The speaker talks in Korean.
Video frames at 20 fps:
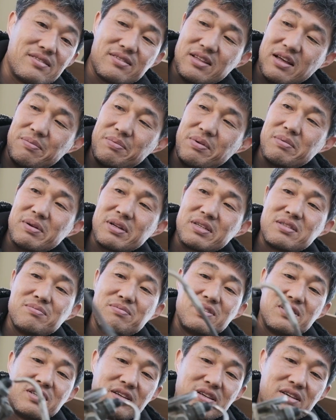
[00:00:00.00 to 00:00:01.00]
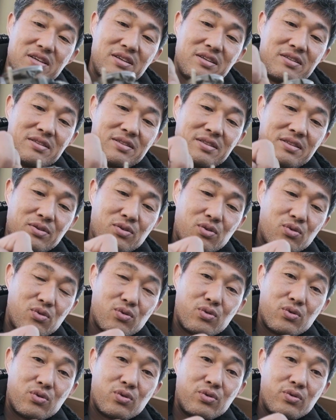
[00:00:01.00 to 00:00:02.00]
앞에 말씀드린
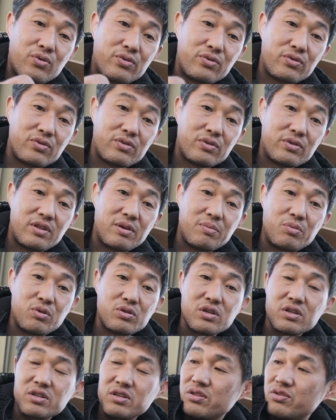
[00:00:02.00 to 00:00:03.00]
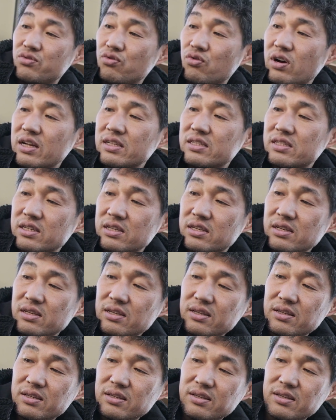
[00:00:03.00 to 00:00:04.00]
그 대표적인 두 가지
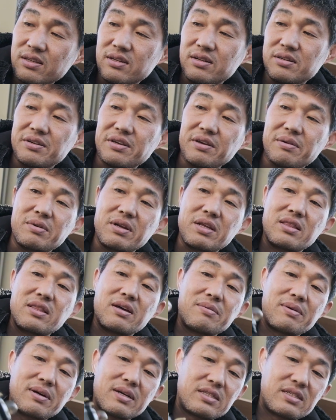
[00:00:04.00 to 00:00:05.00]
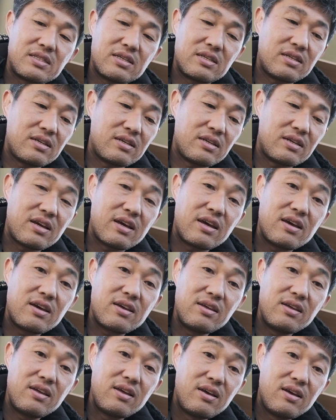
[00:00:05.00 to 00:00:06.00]
어, 갸브레타 방식의
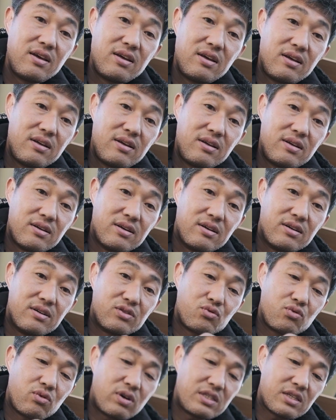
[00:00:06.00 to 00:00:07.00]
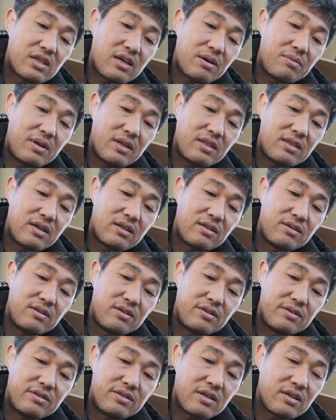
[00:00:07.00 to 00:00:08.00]
어, 두 가지
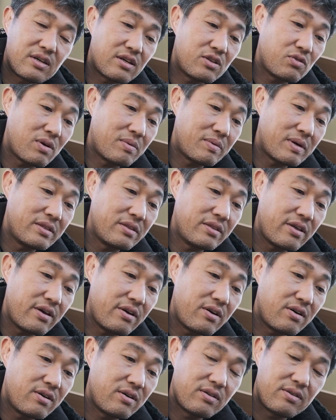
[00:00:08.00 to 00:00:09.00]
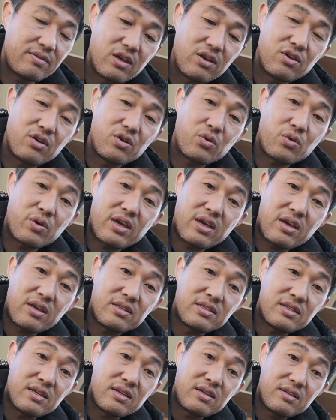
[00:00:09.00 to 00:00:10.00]
갸브레타를 제가 가져와 봤는데요. 이게
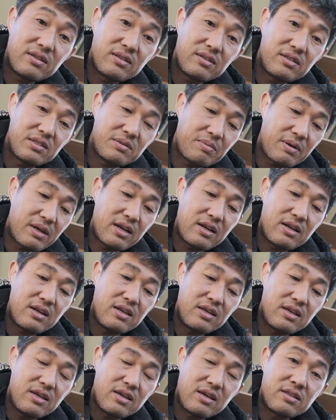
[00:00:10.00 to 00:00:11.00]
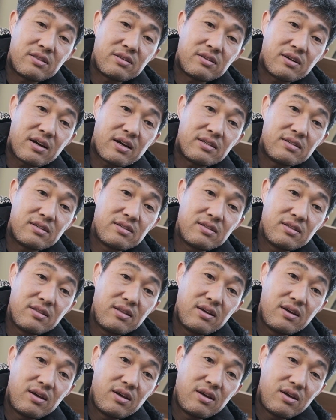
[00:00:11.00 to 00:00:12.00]
이제 지파렐리에 들어가는
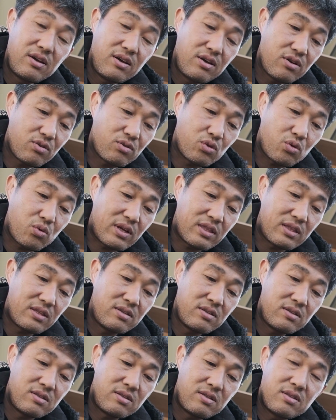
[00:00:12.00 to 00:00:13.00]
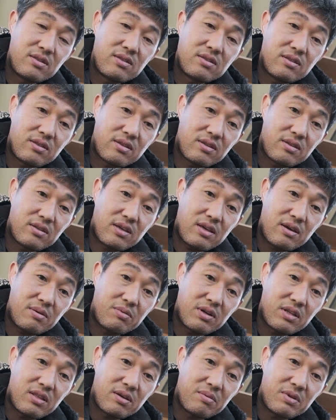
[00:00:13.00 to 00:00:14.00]
똑같은
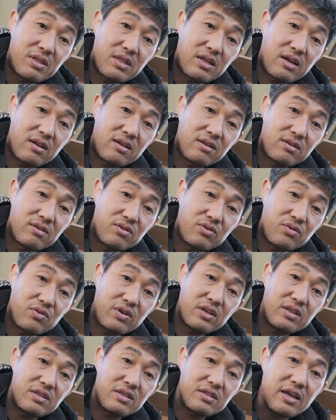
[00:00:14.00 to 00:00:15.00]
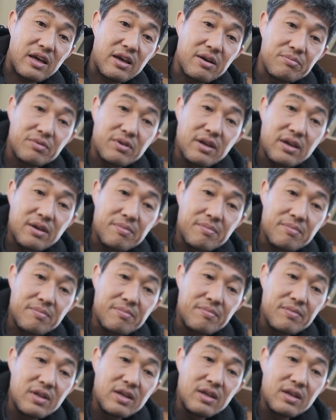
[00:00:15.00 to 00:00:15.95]
갸브레타입니다. 이게 다이아프렘